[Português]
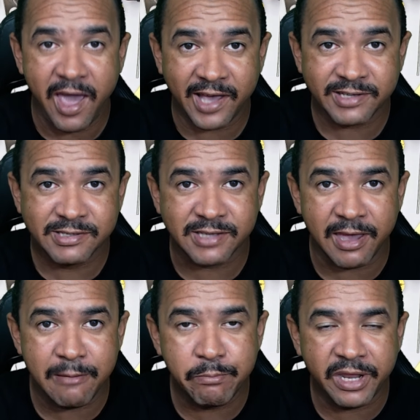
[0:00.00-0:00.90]
É
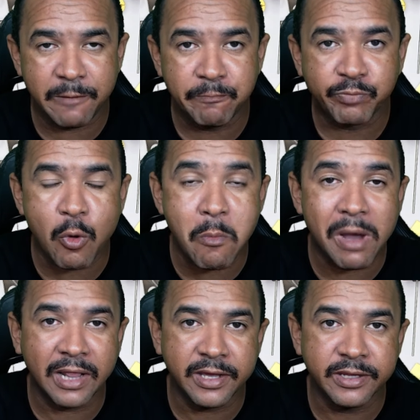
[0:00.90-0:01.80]
sempre
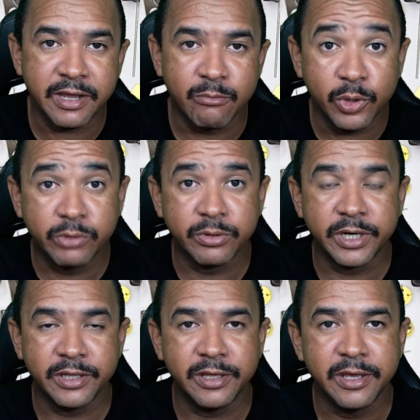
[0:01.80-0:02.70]
uma alegria muito
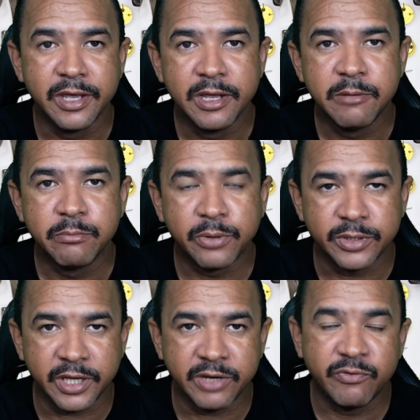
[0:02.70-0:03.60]
grande
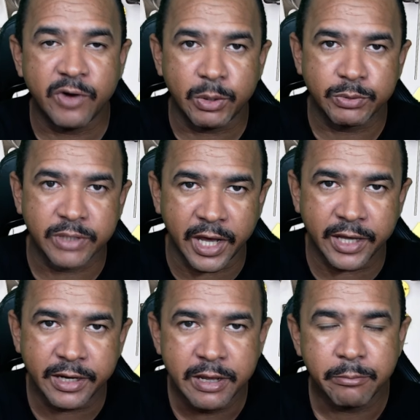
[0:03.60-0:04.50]
poder
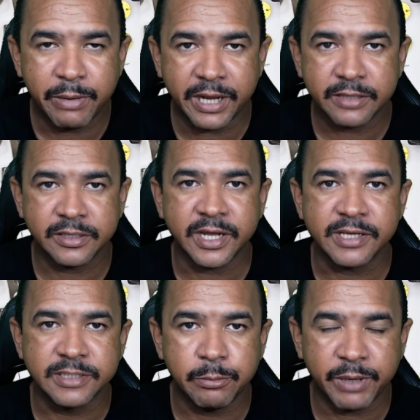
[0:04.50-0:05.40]
voltar para
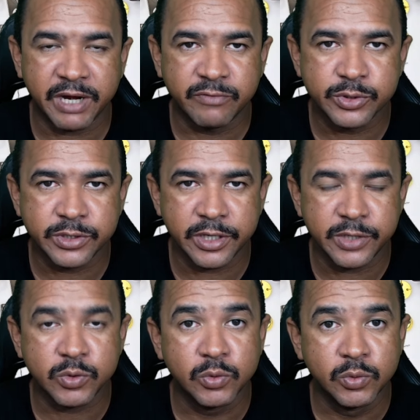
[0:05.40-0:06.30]
trazer para
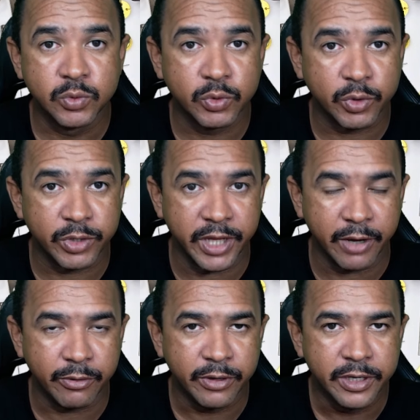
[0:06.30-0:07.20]
vocês um
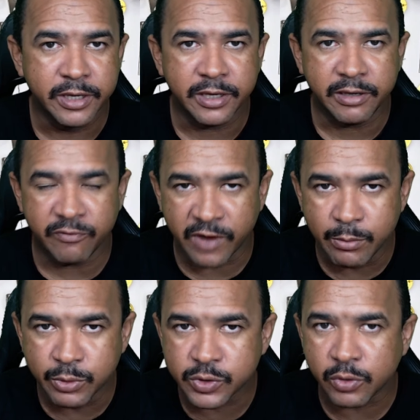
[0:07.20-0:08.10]
tutorial. E
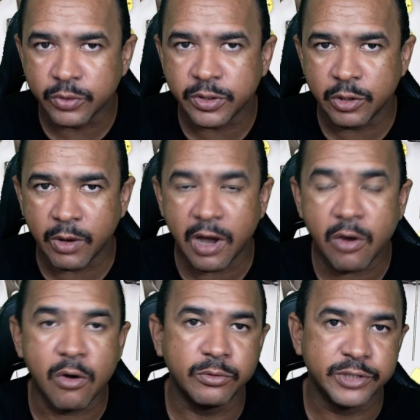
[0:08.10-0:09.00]
vamos continuar,
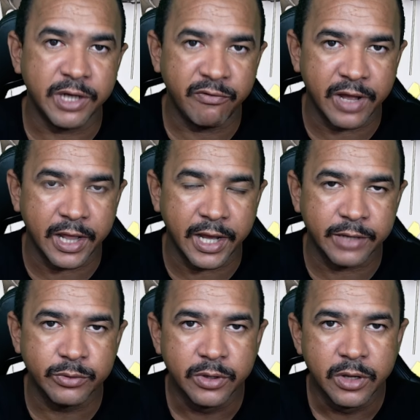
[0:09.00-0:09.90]
como já
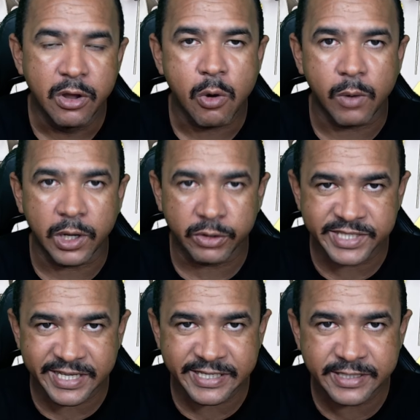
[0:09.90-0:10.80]
falado, com a
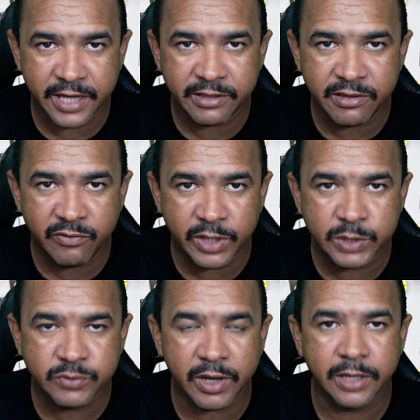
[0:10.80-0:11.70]
nossa série de
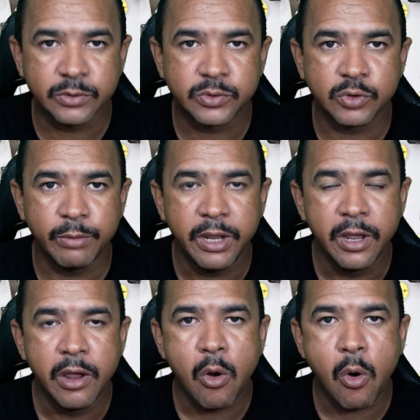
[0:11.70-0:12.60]
vídeos falando sobre
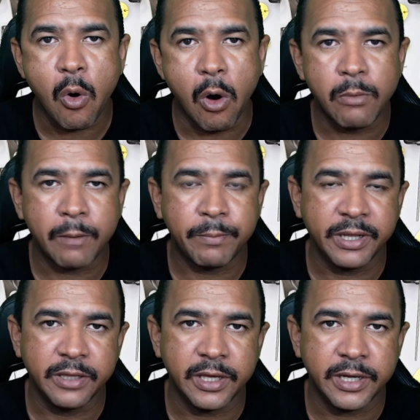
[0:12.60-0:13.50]
como
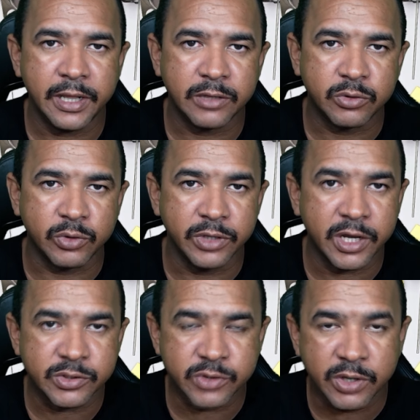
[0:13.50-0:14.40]
aprender
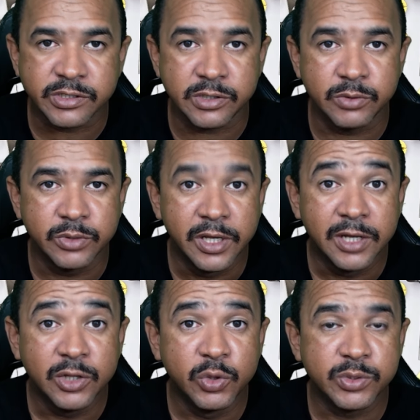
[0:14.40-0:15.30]
eletrônica sozinho
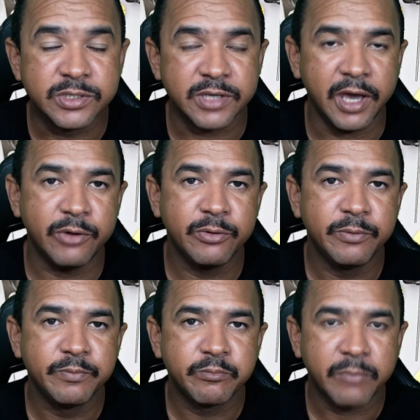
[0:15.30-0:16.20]
do zero
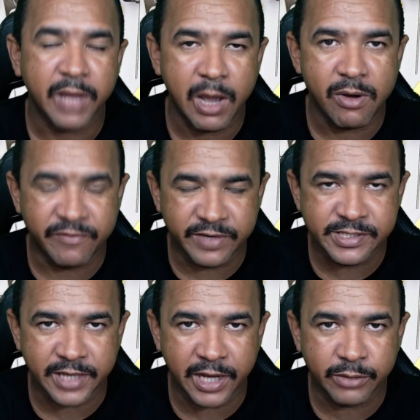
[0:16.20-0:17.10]
ao
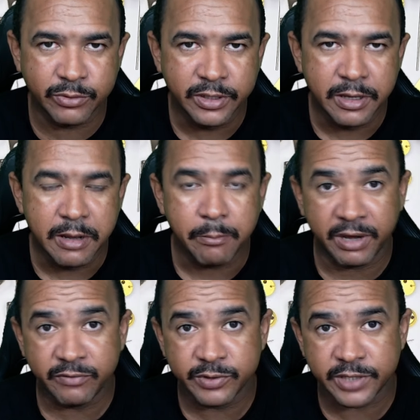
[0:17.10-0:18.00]
avançado.
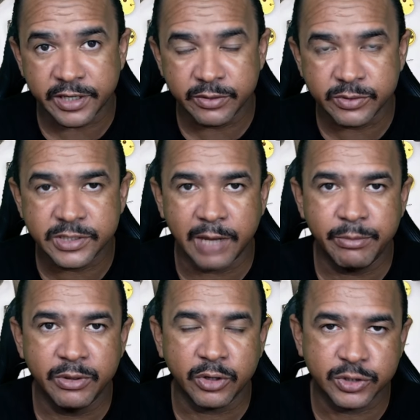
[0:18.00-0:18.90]
Para você que não
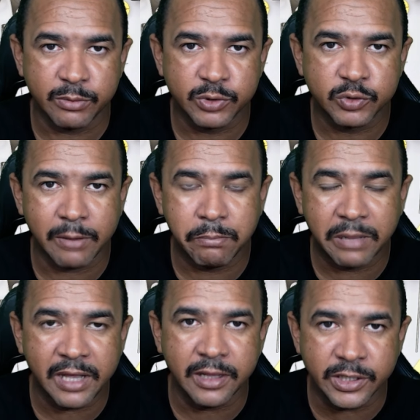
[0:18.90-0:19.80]
sabe, nós temos uma
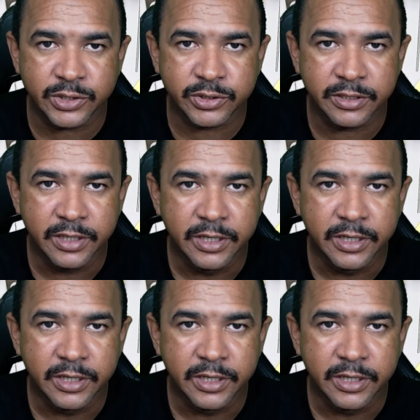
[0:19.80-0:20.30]
playlist.